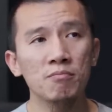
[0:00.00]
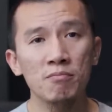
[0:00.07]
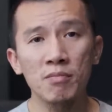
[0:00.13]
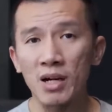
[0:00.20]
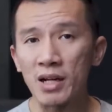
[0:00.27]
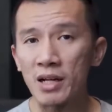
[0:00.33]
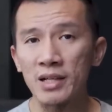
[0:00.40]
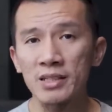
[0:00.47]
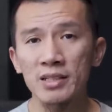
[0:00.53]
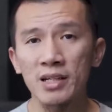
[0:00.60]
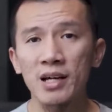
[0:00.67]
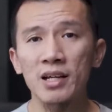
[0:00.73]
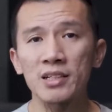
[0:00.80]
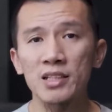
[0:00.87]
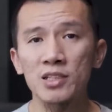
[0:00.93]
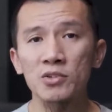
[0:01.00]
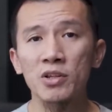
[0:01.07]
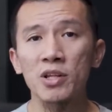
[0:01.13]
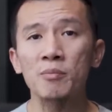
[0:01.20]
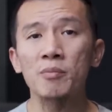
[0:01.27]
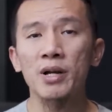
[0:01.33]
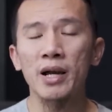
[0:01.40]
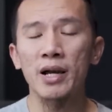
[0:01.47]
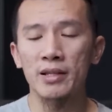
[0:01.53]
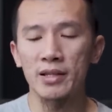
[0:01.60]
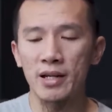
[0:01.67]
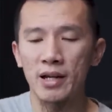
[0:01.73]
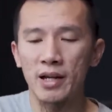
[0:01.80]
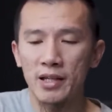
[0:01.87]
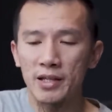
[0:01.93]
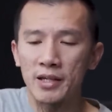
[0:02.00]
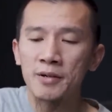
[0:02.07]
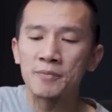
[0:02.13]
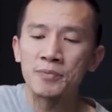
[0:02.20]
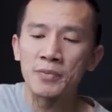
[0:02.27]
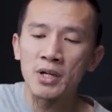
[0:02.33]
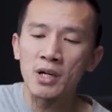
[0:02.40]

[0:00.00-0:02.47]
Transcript: mengenai segala sesuatu yang berkaitan dengannya.